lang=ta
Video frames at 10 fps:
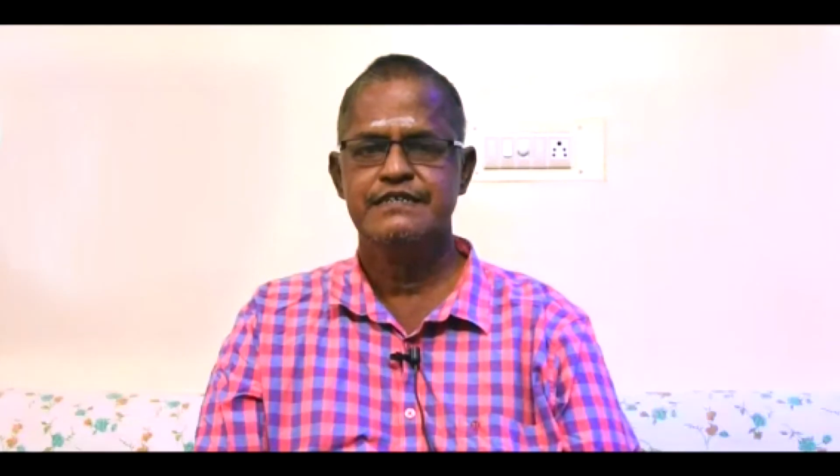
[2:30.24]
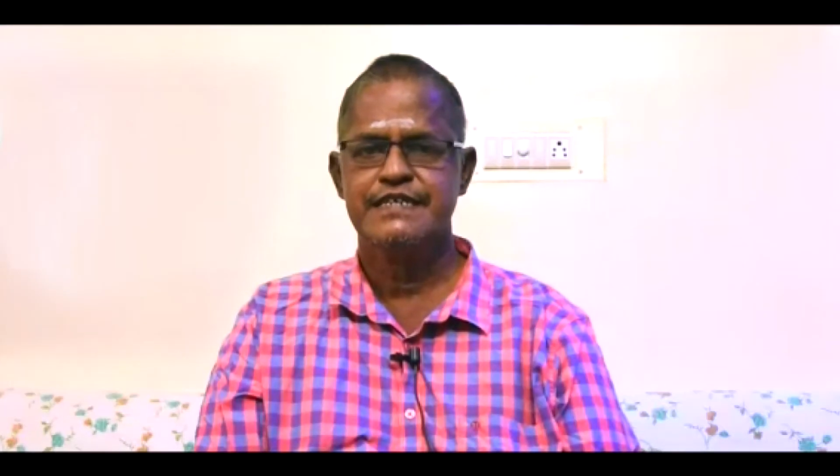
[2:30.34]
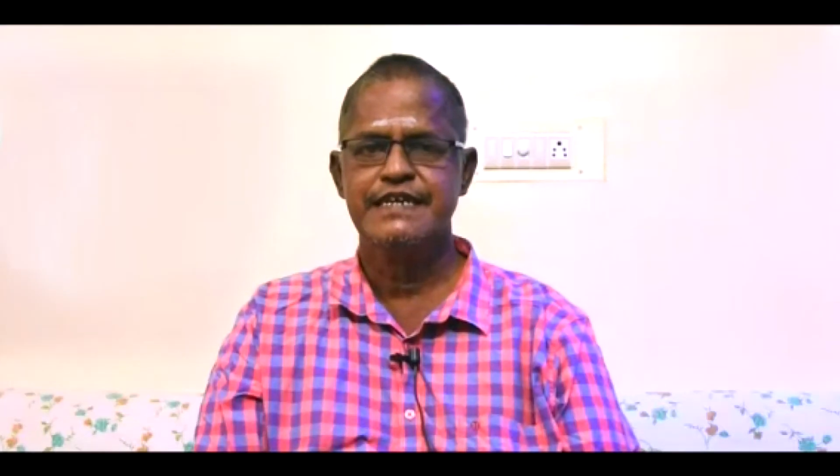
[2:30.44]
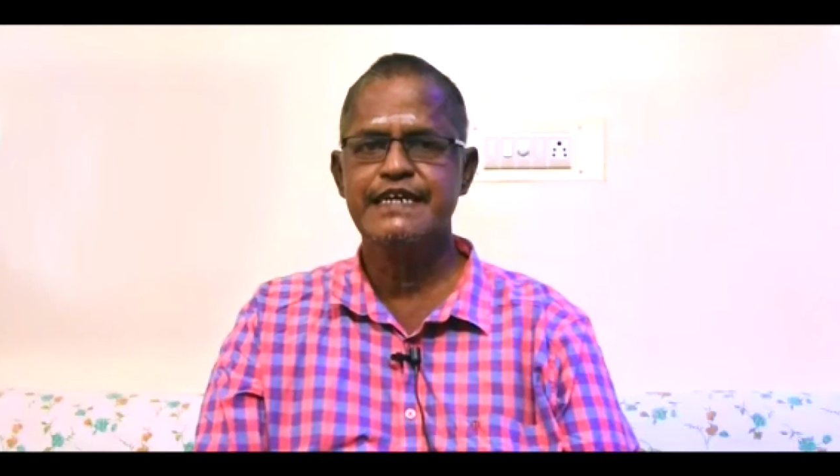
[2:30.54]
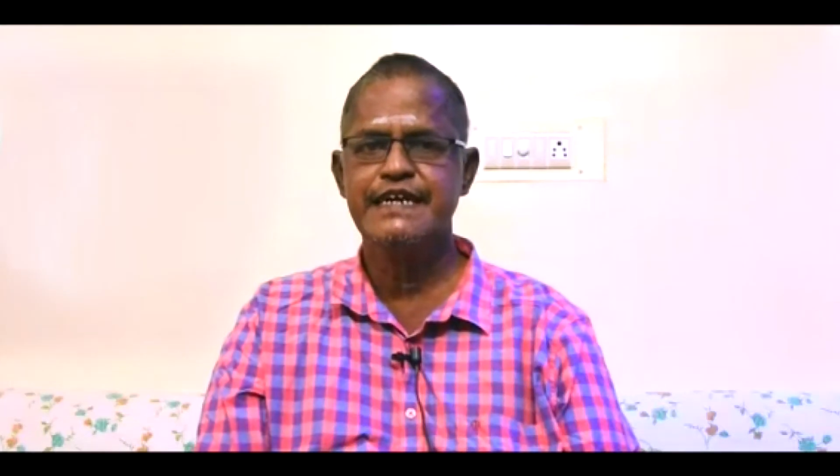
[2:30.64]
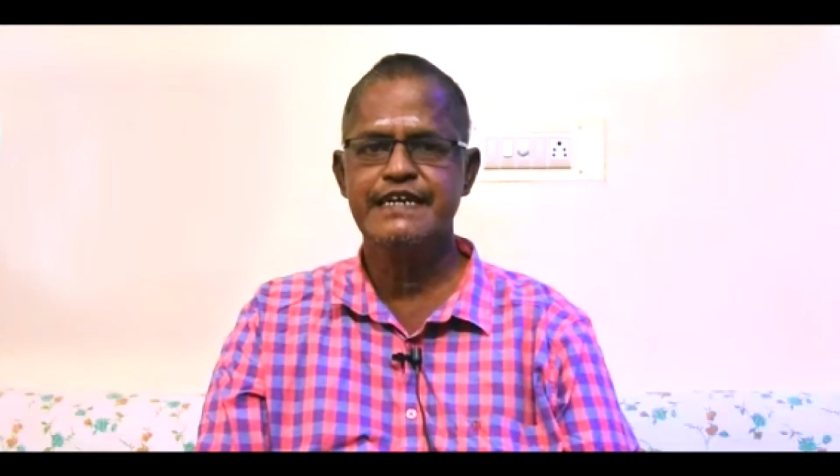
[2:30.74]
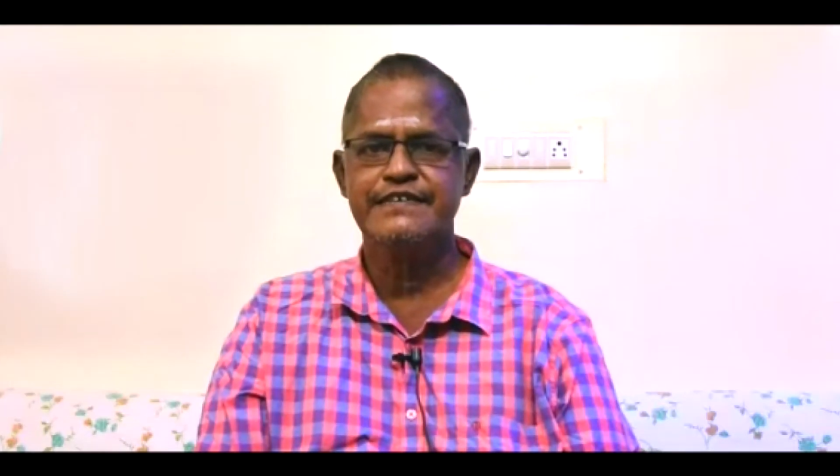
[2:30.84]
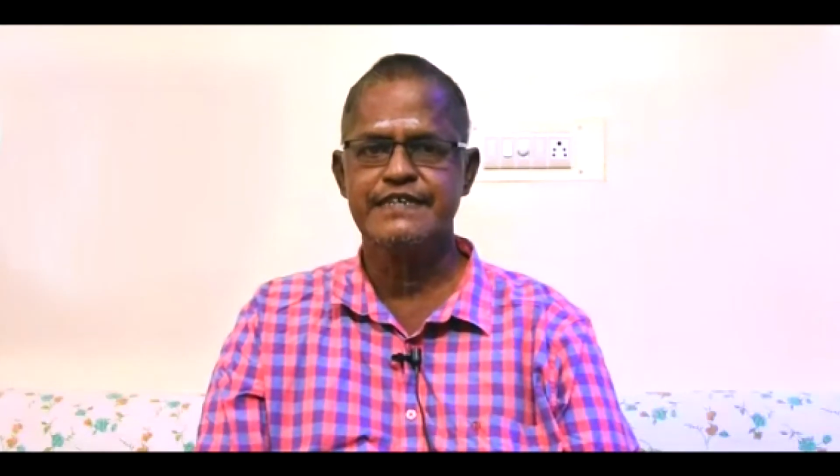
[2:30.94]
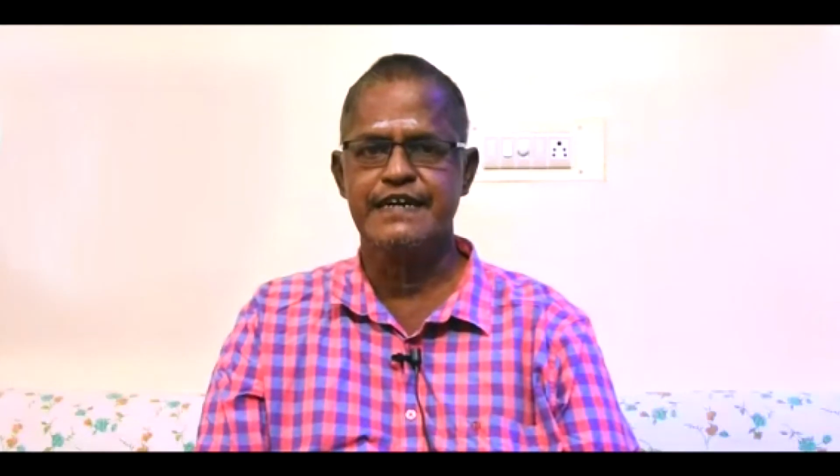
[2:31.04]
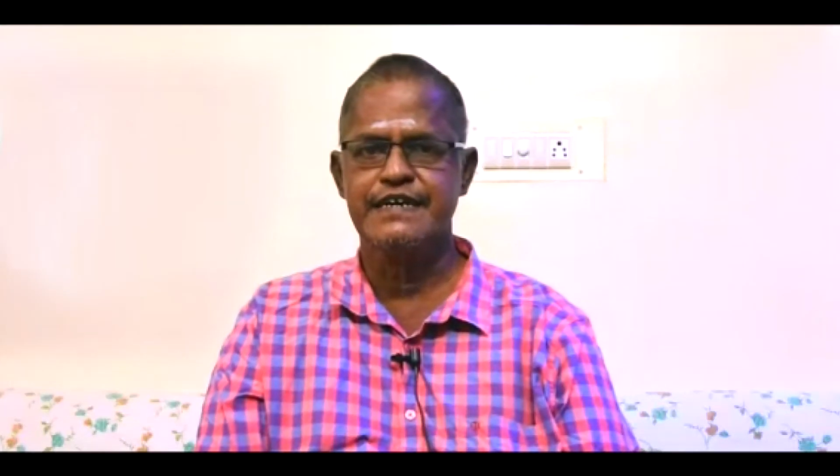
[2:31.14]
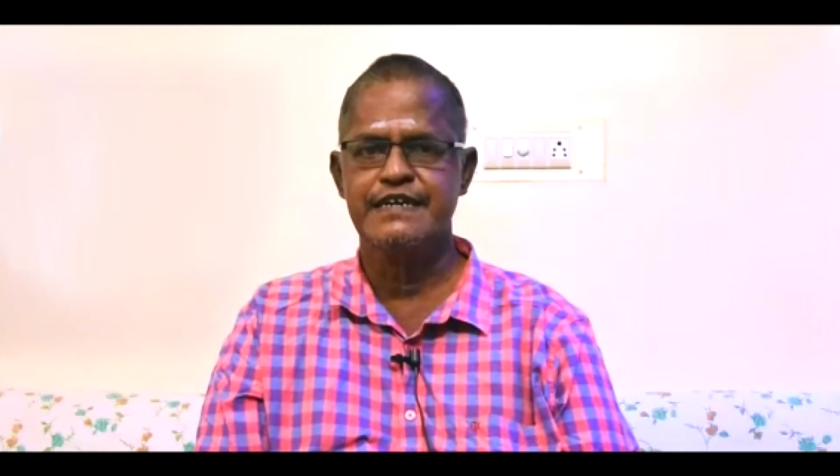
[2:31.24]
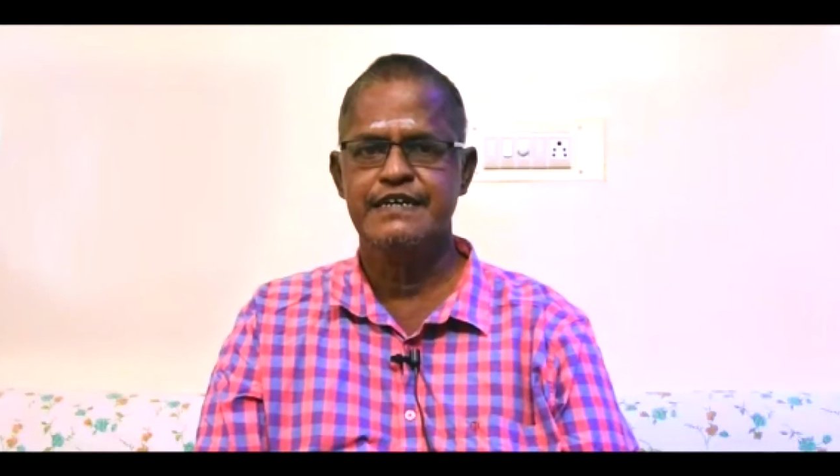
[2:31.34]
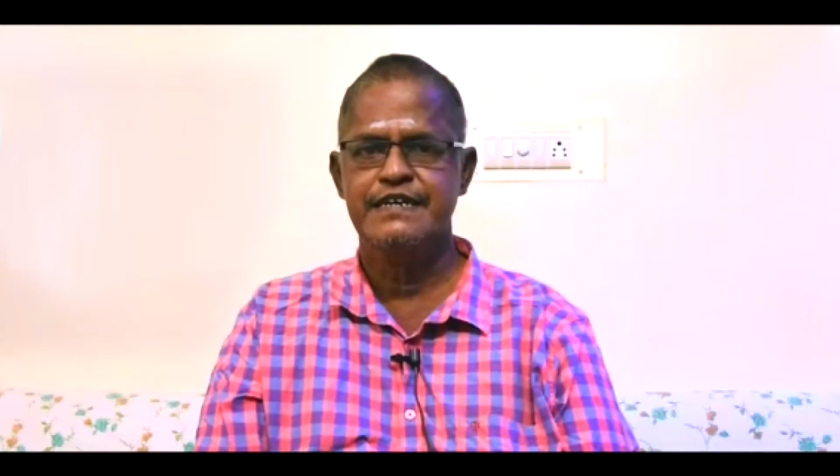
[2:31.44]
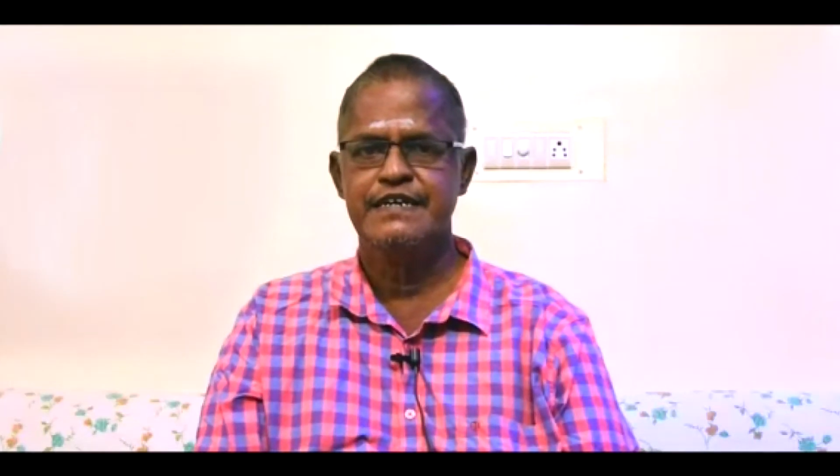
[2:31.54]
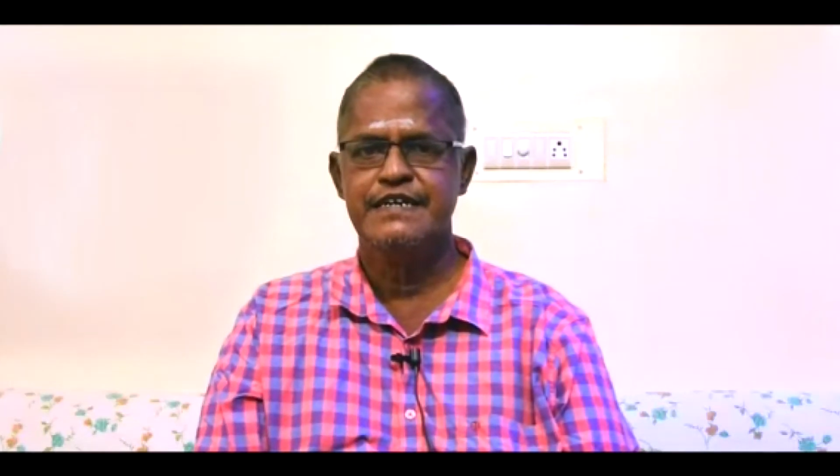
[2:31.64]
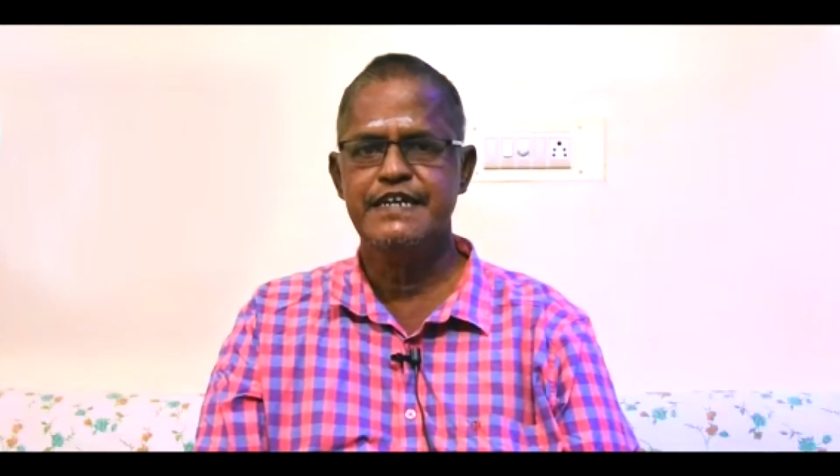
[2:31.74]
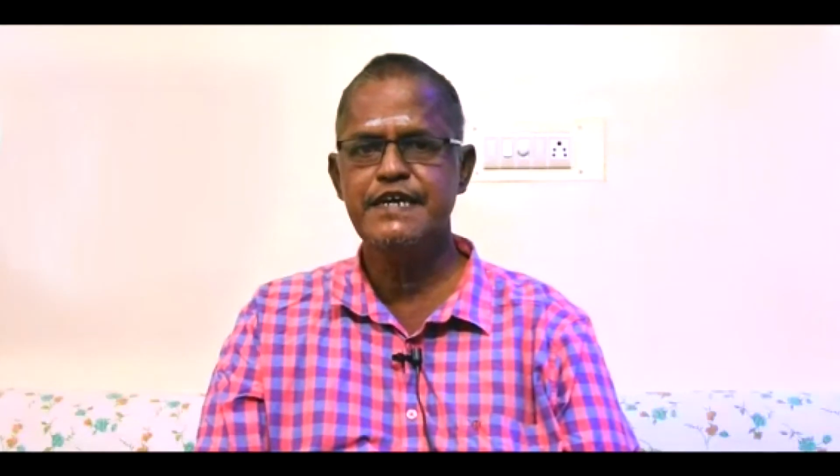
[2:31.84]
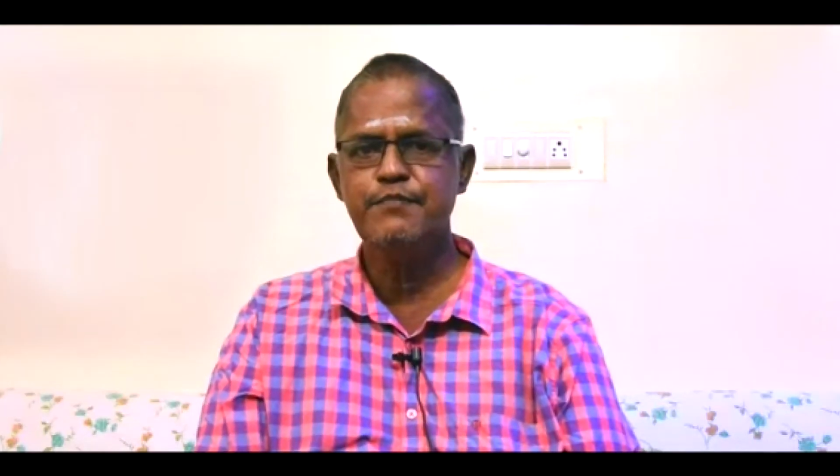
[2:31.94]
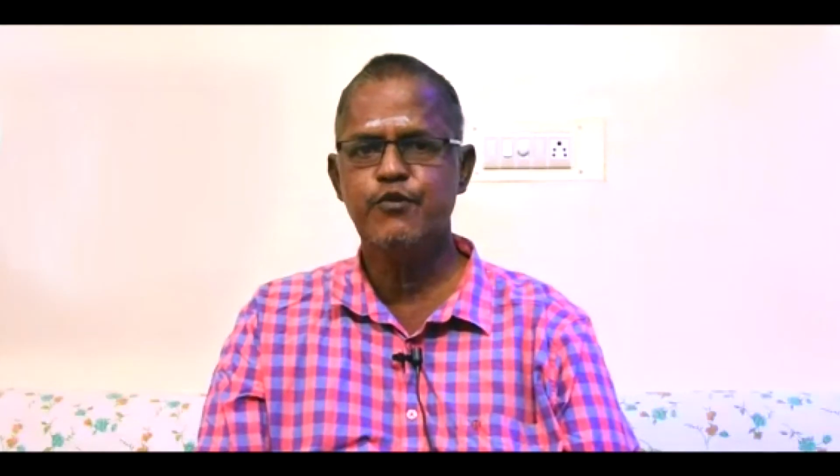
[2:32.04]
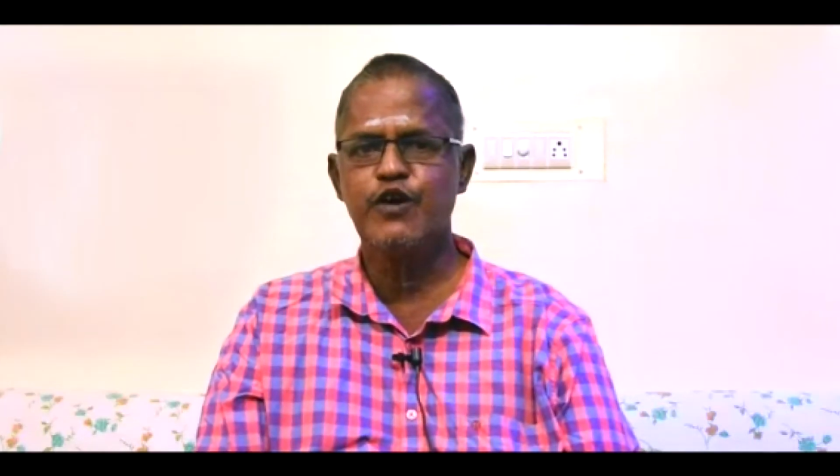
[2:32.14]
சரி கணேசா நீ
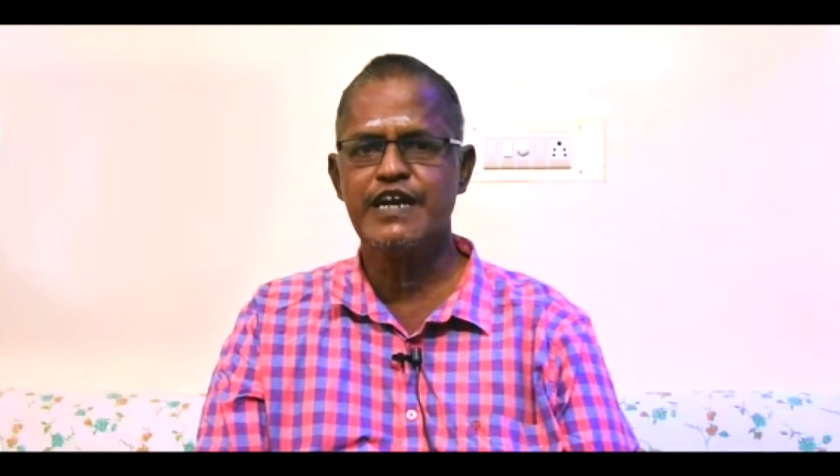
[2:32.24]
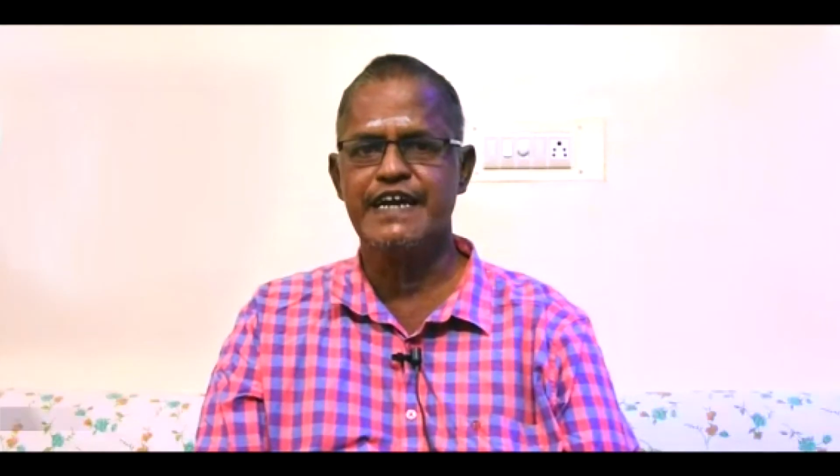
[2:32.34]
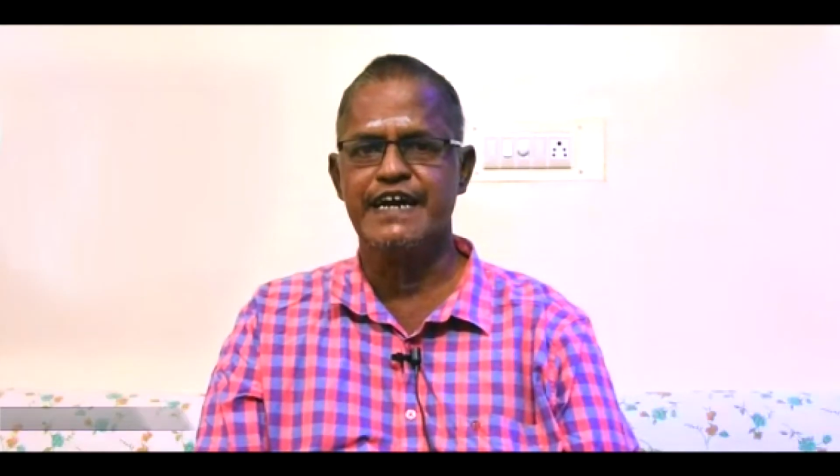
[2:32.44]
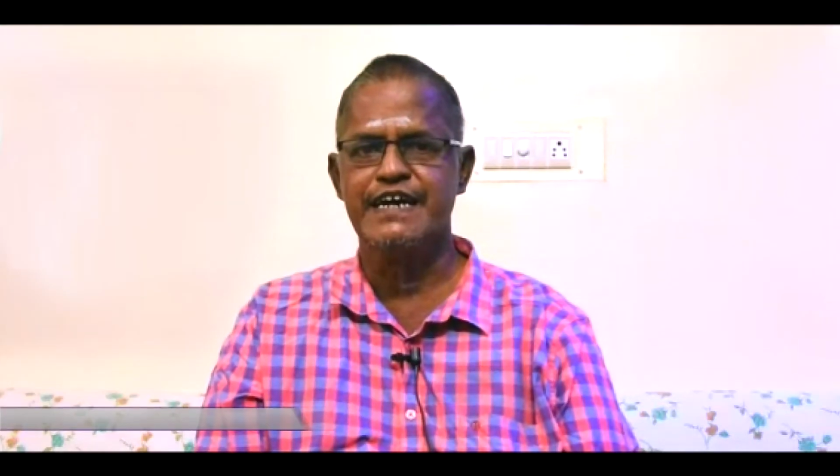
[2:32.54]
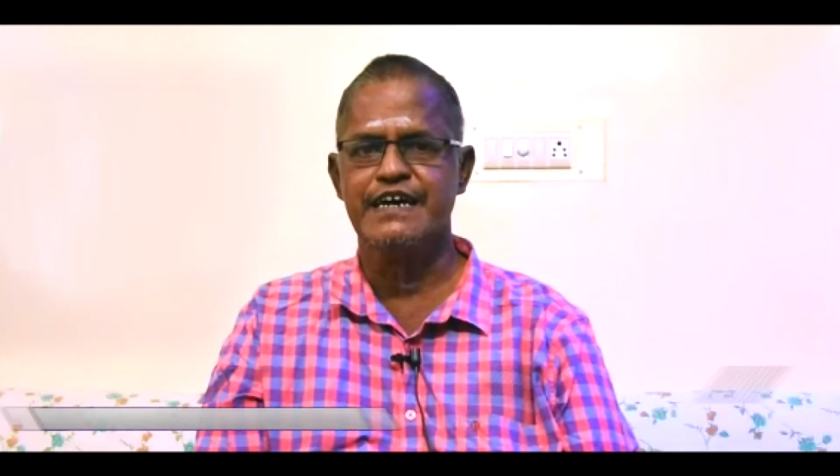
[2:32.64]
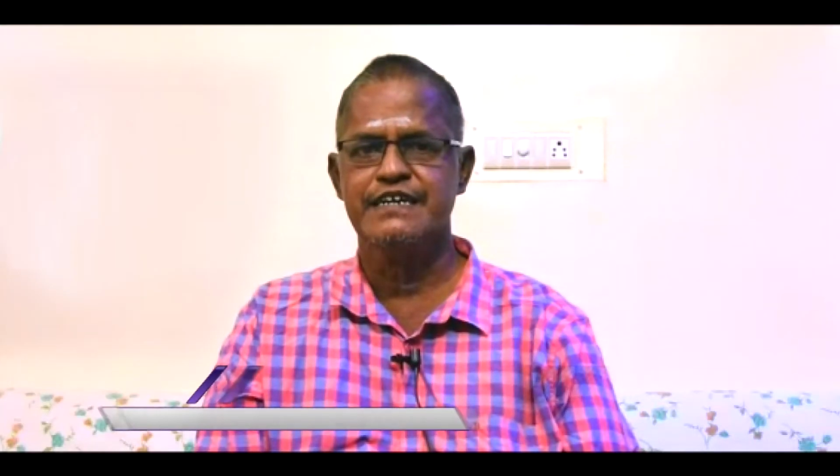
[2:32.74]
போகலையா